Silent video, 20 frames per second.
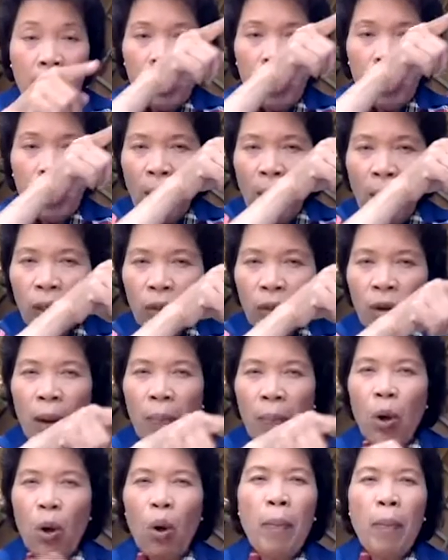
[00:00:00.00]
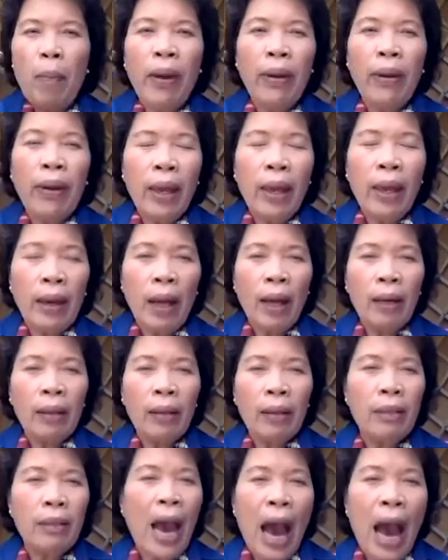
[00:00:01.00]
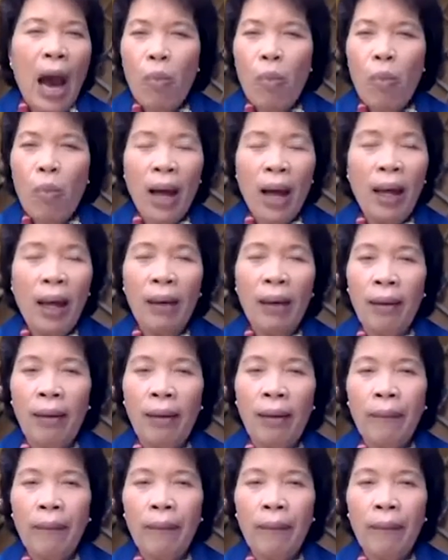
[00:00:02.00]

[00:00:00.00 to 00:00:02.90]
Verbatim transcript: สเปกตรัมของมันเนี่ยนะยาวมากเลย